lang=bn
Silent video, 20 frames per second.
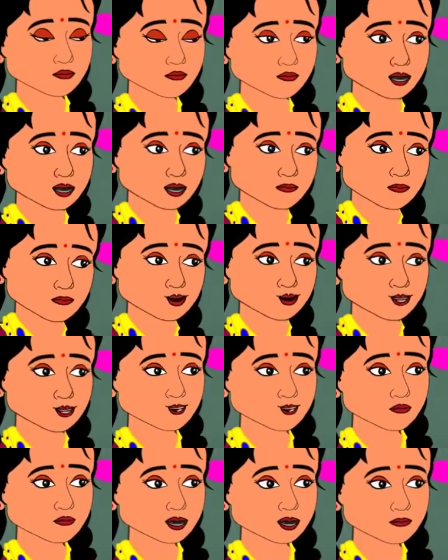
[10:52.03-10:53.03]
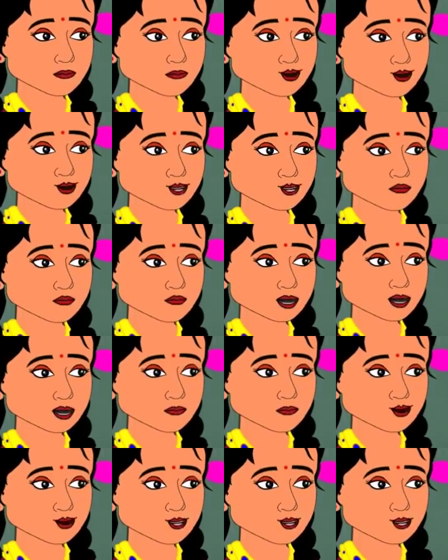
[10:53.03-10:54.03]
সে কখন থেকে খাবার নিয়ে
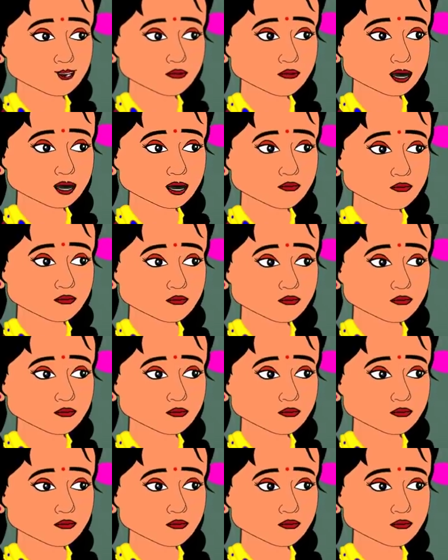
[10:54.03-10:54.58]
বসে আছি